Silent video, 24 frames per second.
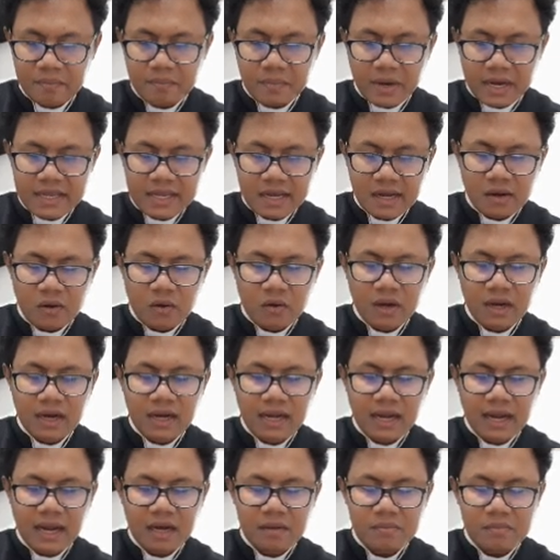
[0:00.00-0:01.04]
banyak orang
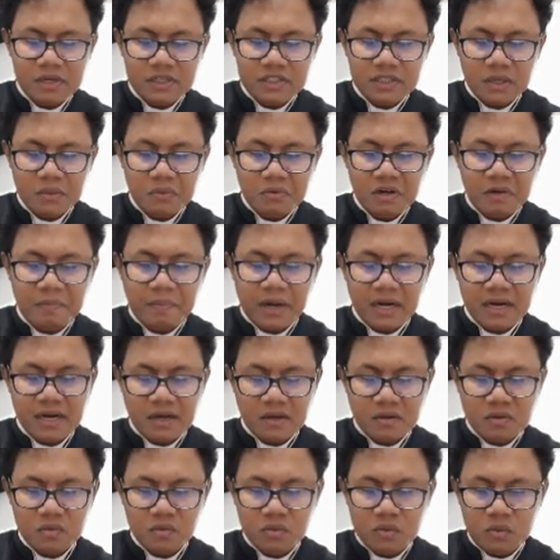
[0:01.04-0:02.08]
akan berseru
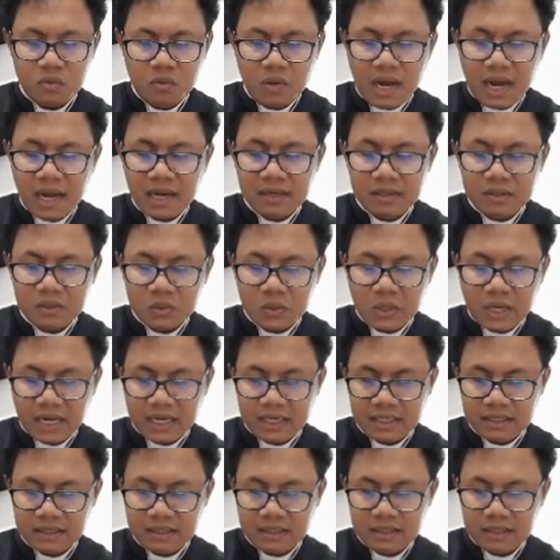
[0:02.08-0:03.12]
kepadaku, Tuhan,
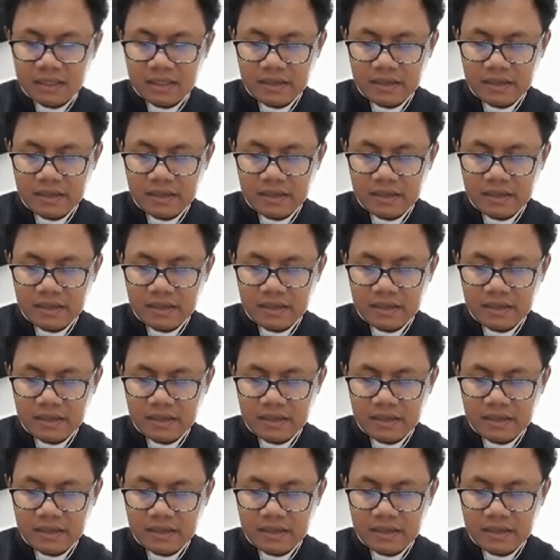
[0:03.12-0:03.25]
Tuhan.